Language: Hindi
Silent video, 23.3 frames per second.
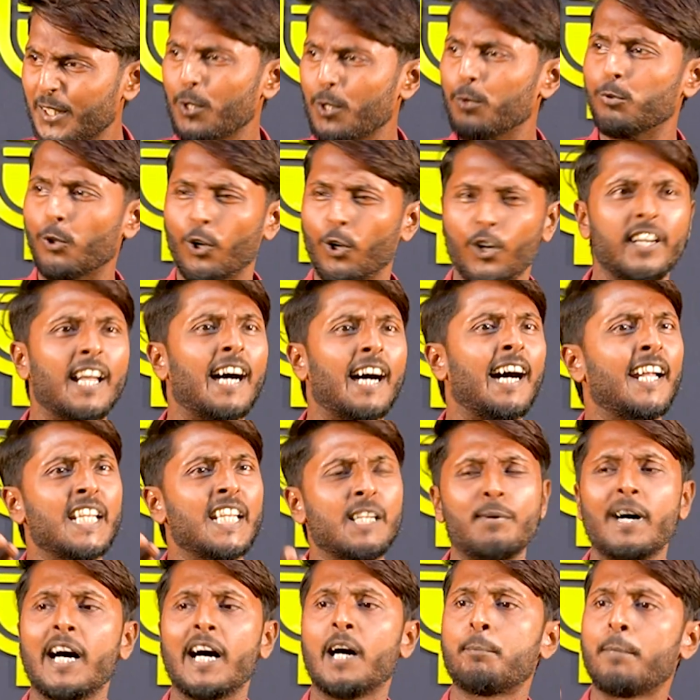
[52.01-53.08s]
वो ना
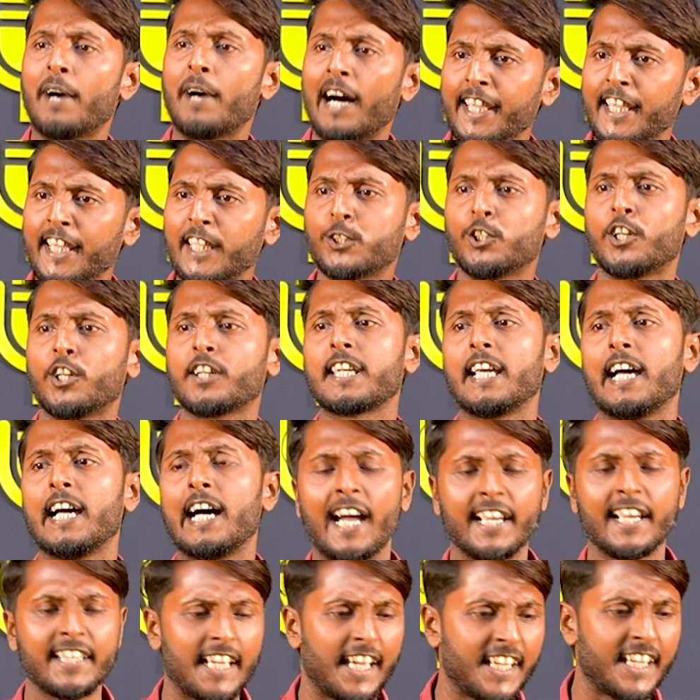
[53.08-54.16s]
निभा पाई तो क्या
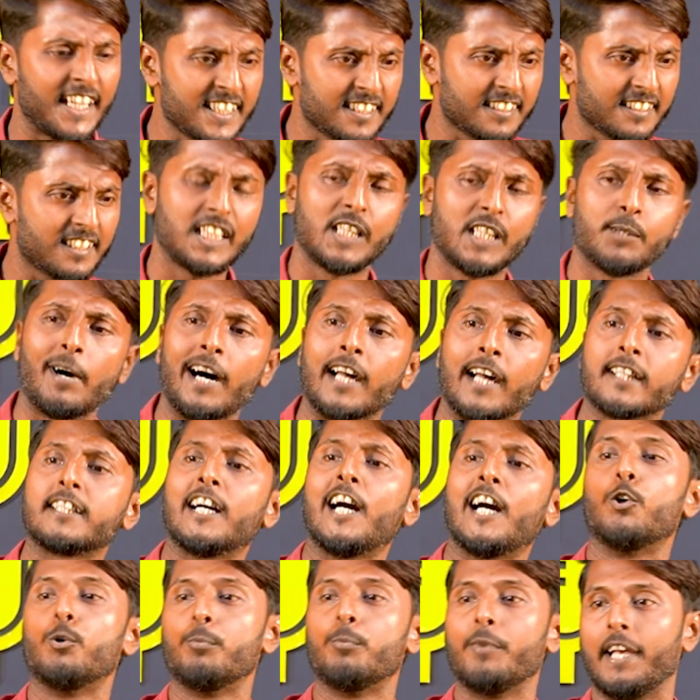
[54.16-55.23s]
ये इश्क निभाता
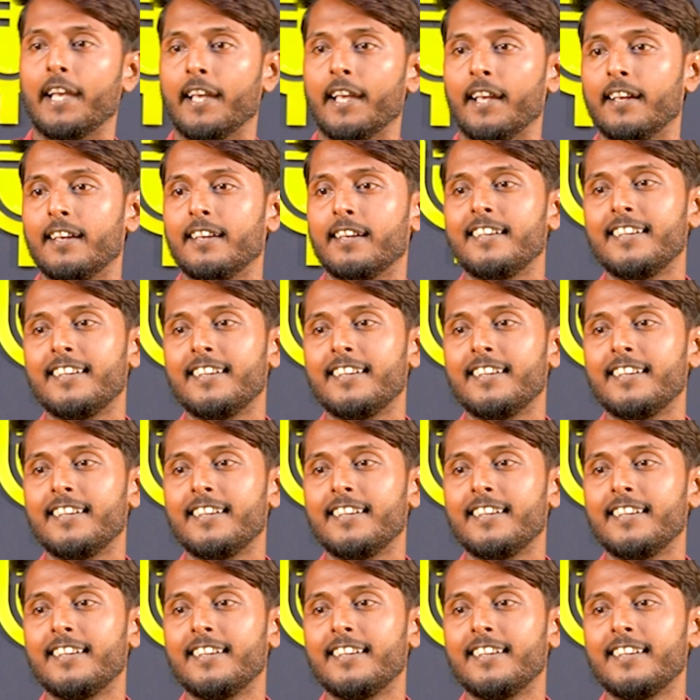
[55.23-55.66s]
हूँ मैं